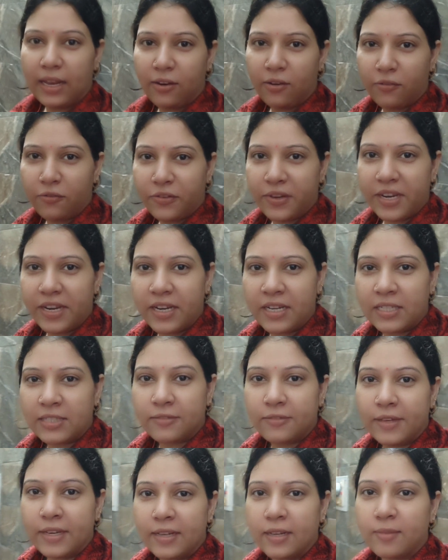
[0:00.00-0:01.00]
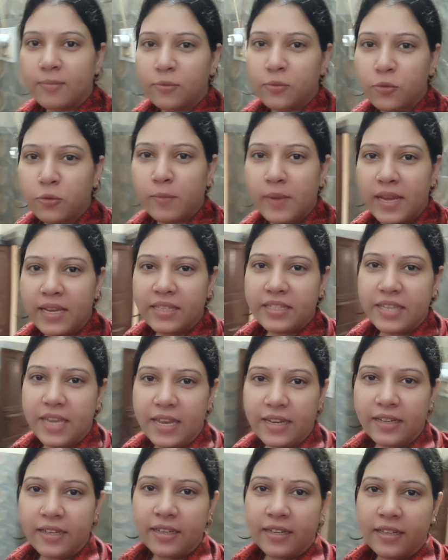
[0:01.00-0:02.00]
हेलो फ्रेंड्स वेलकम टू माय
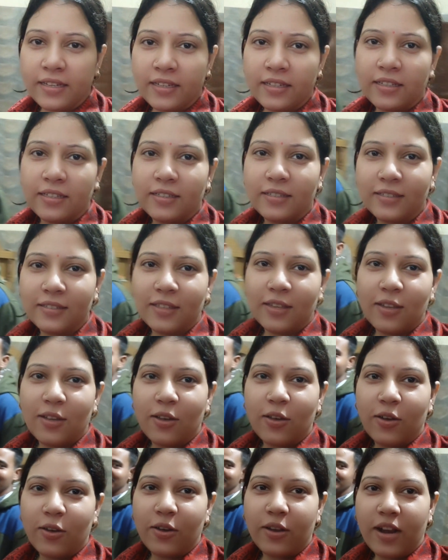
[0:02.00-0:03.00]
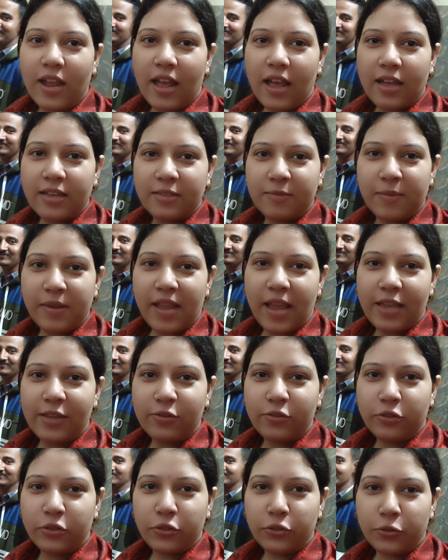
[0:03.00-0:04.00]
चैनल और आज मैं आई
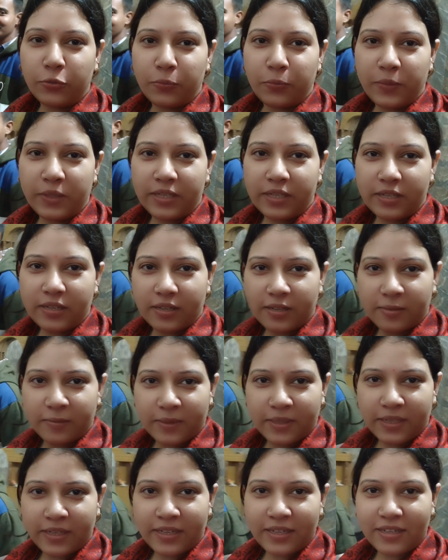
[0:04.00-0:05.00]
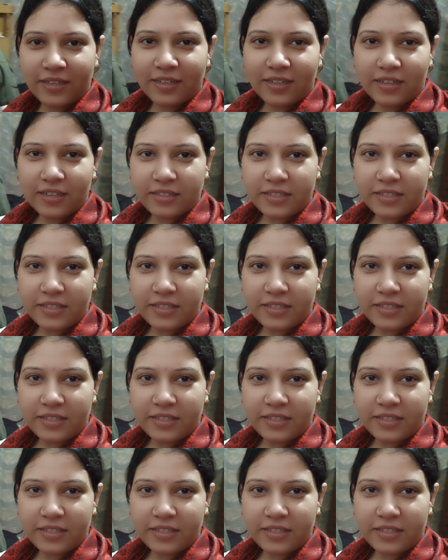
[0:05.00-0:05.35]
हूँ यूपी गहमर